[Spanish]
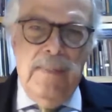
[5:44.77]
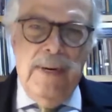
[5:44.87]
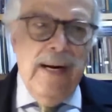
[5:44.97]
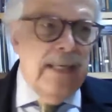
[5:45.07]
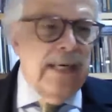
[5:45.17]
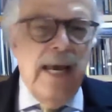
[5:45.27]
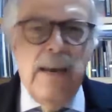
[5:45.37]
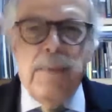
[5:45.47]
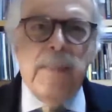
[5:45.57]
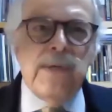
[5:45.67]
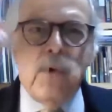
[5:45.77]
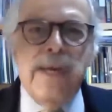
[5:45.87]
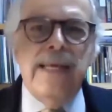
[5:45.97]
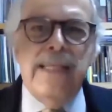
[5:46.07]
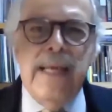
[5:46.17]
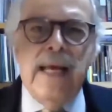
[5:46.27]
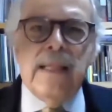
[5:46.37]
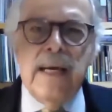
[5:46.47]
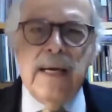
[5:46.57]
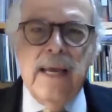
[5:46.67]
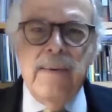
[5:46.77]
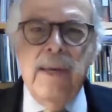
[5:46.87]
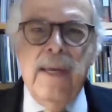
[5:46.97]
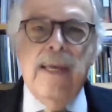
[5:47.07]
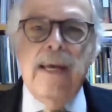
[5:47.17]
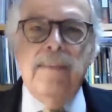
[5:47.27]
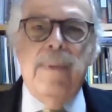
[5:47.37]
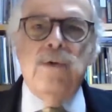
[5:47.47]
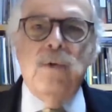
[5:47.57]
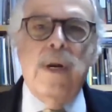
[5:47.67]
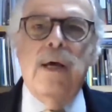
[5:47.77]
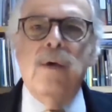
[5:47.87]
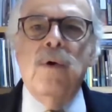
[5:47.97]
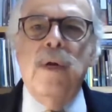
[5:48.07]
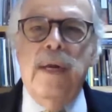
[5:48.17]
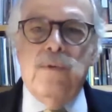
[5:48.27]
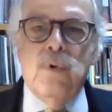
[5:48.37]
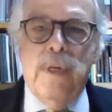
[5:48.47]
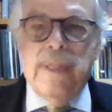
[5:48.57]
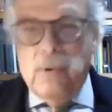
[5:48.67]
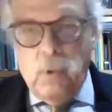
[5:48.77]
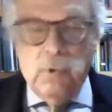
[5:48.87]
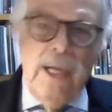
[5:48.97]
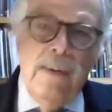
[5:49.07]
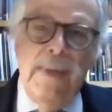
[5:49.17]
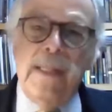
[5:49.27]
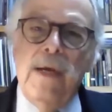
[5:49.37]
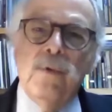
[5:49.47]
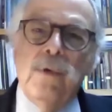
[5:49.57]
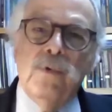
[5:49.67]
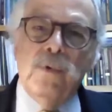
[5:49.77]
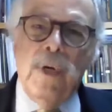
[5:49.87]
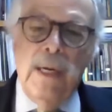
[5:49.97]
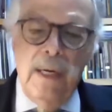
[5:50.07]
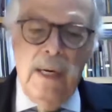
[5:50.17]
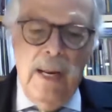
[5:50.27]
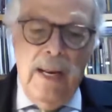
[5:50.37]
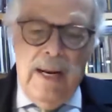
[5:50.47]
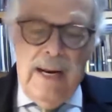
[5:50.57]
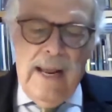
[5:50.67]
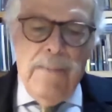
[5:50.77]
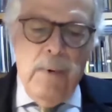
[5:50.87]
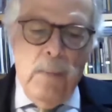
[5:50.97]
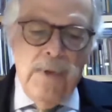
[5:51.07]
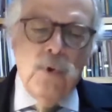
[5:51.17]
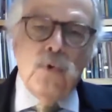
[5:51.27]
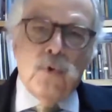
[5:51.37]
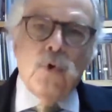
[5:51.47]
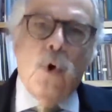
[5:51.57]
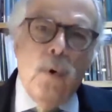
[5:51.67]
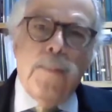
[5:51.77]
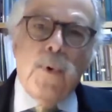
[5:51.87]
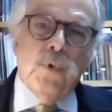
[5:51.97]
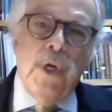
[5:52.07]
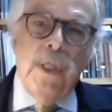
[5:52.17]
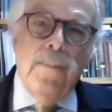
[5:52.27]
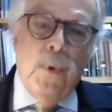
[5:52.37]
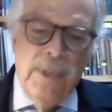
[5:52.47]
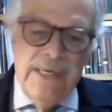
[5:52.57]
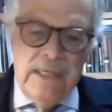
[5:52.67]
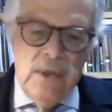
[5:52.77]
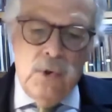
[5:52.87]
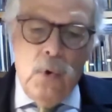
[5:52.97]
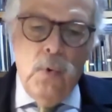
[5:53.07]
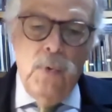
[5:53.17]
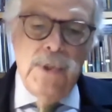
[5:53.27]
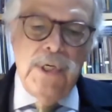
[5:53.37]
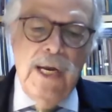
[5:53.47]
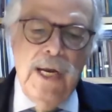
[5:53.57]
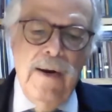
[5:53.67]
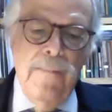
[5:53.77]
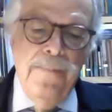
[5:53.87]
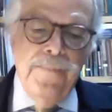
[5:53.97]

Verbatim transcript: de manera que esas expropiaciones indirectas que que han mencionado, eso es totalmente inconstitucional. La expropiación solo procede por decisión judicial.